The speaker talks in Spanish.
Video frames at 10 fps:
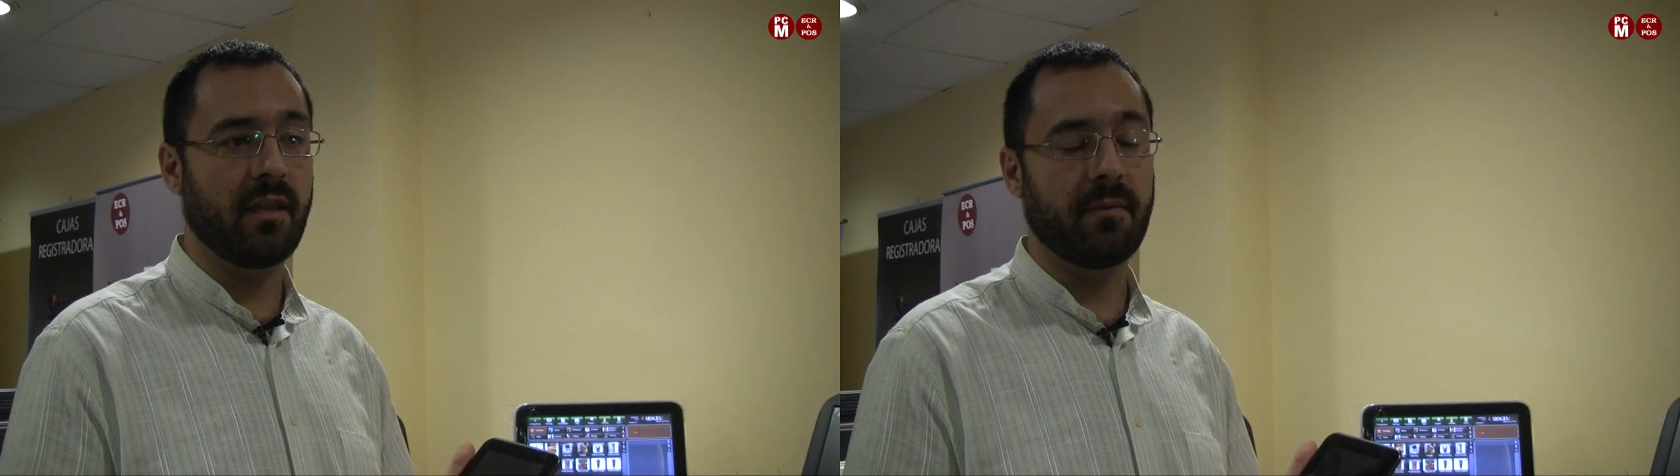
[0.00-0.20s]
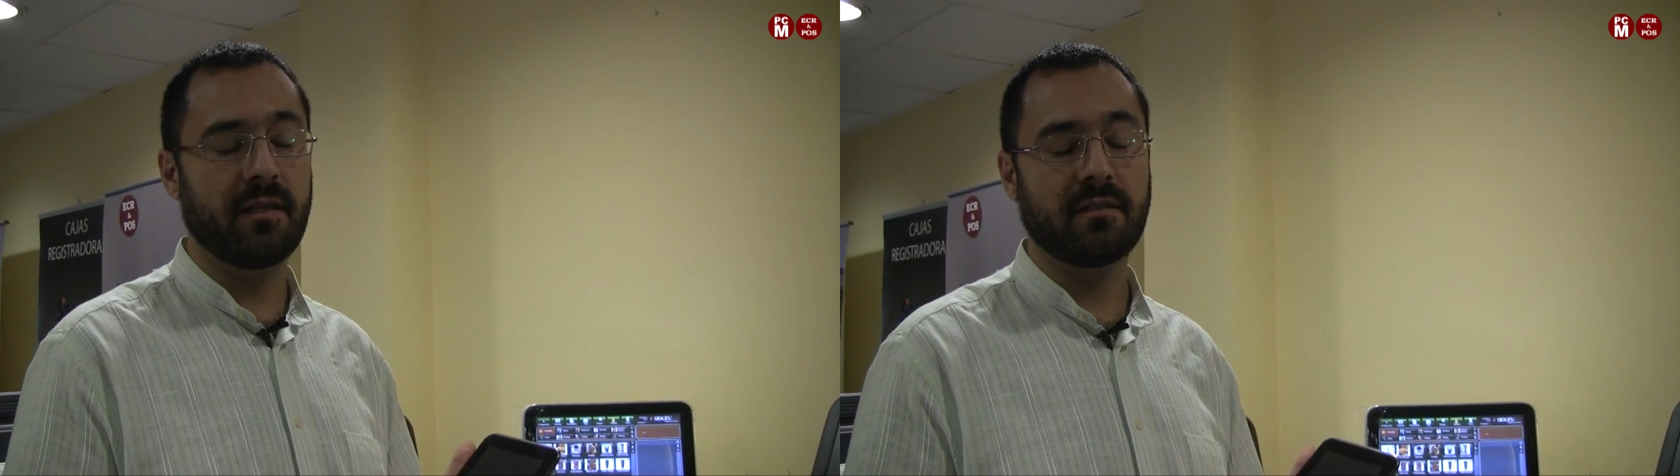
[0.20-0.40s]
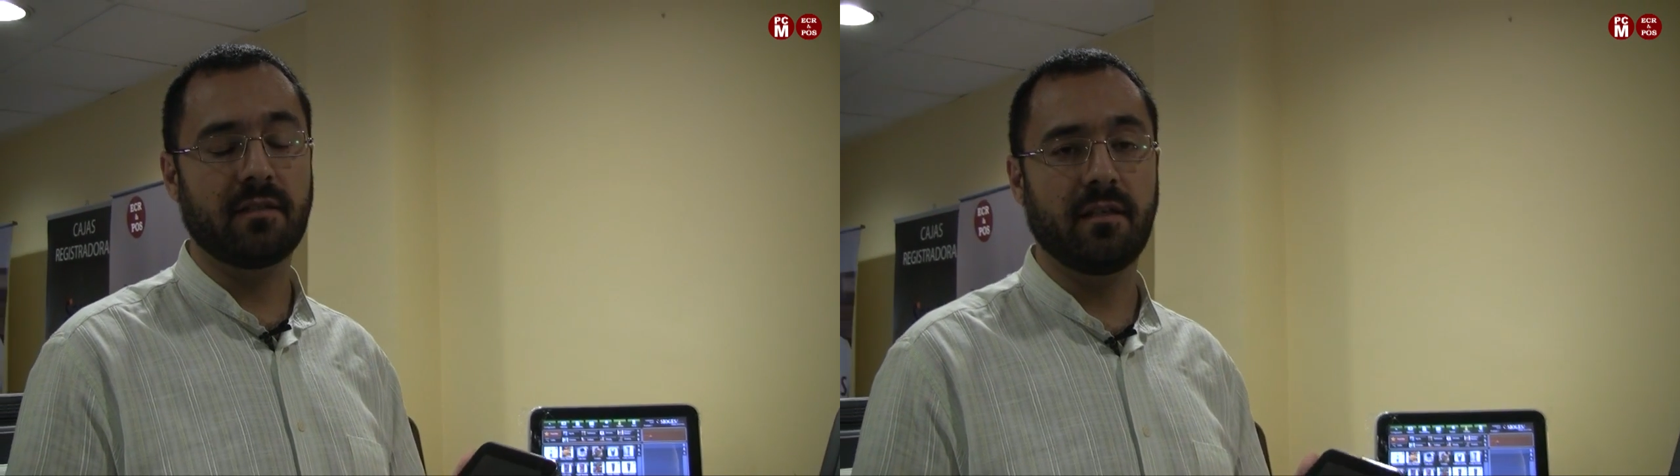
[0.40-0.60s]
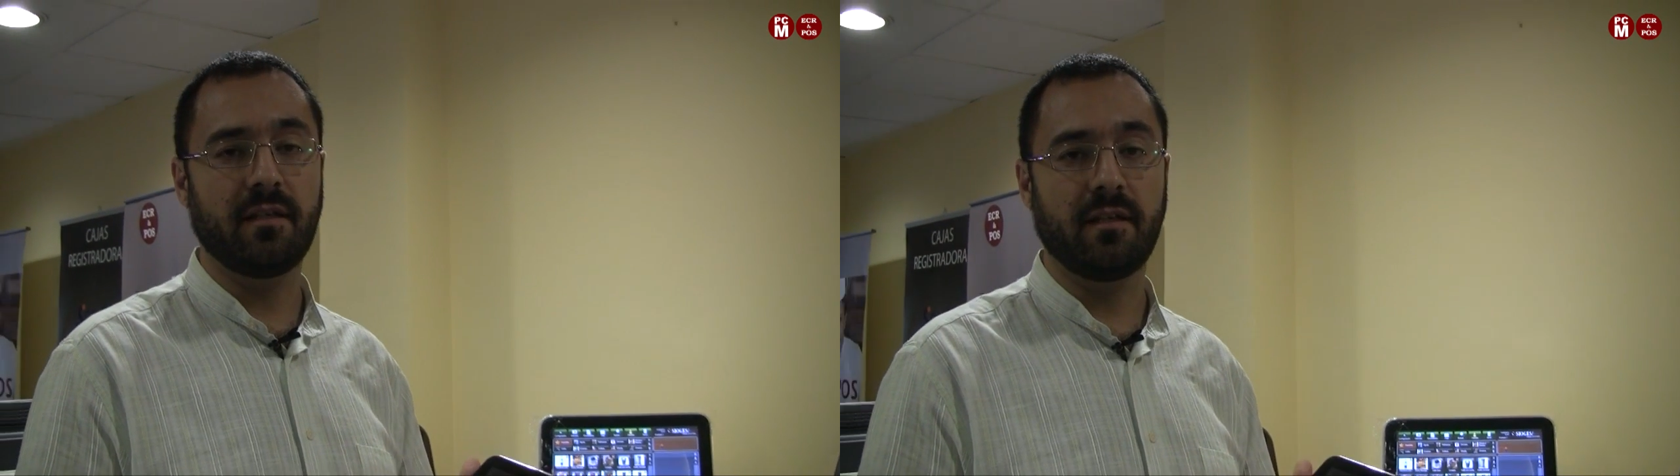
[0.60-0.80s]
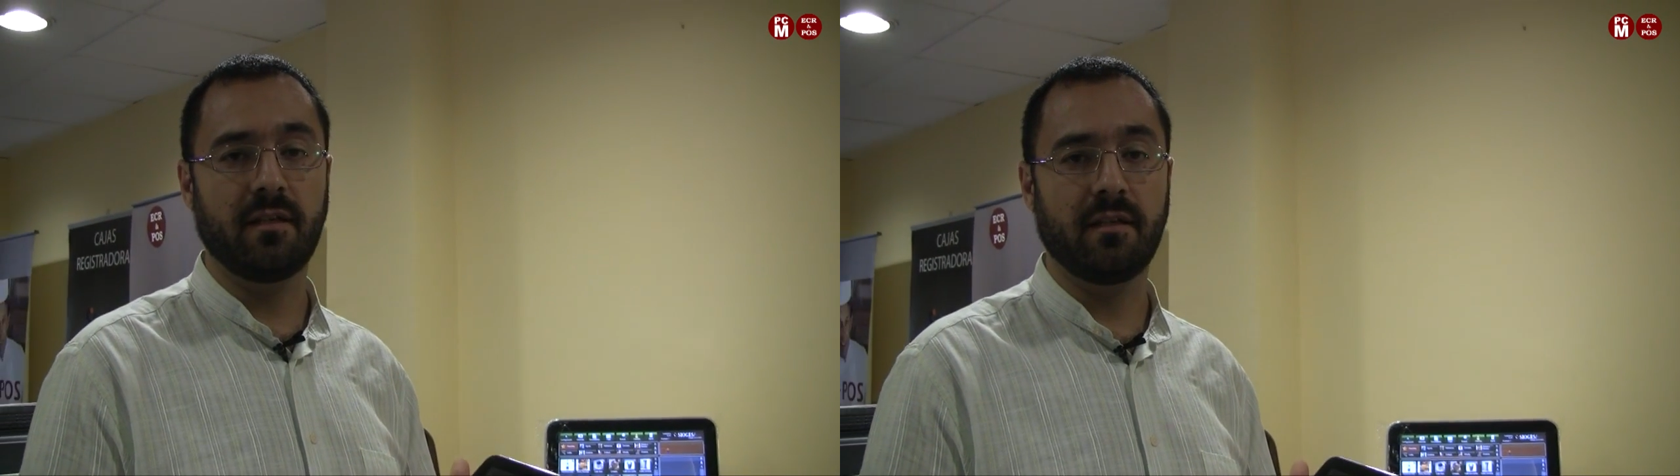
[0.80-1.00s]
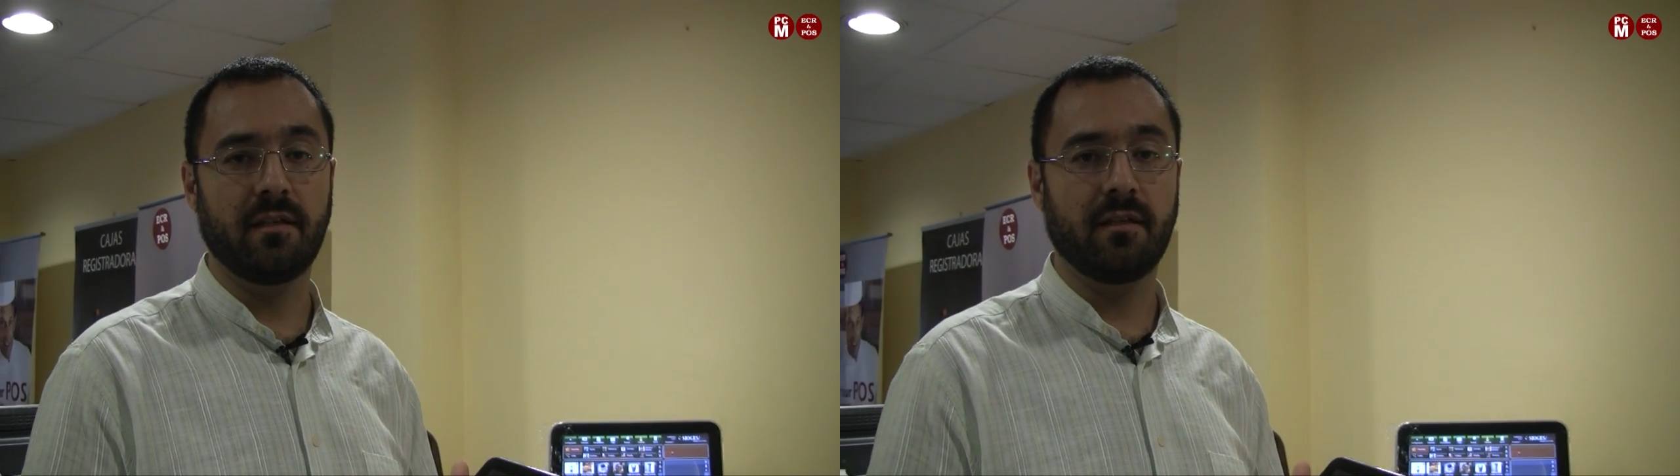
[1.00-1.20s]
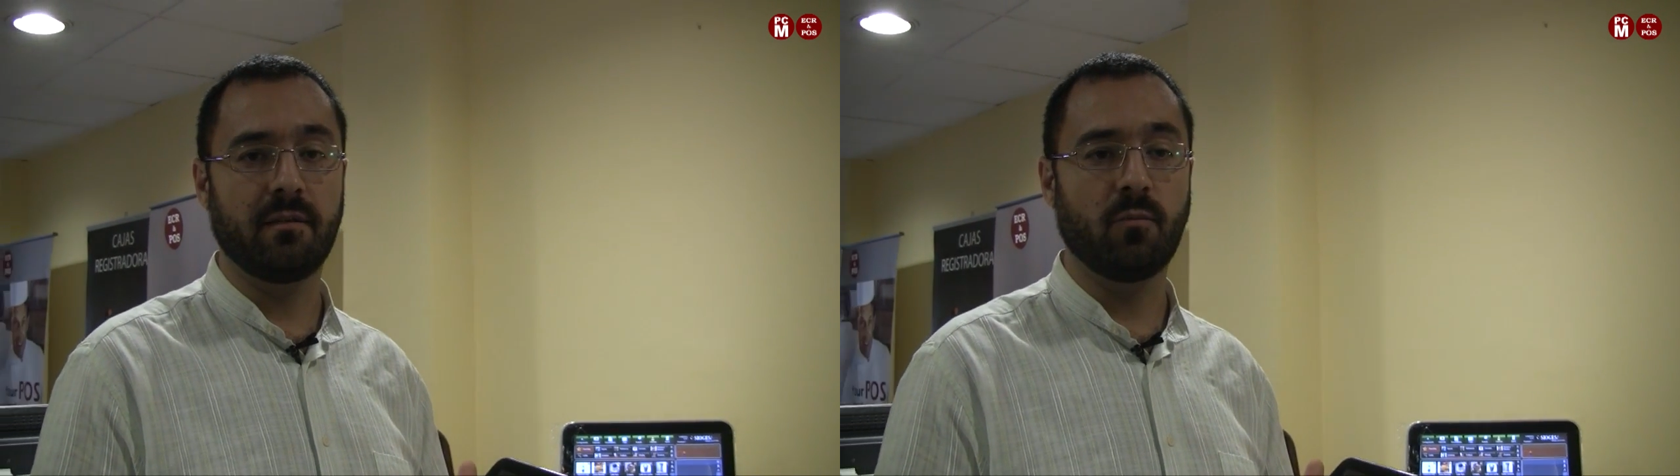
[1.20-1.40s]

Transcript: además eh,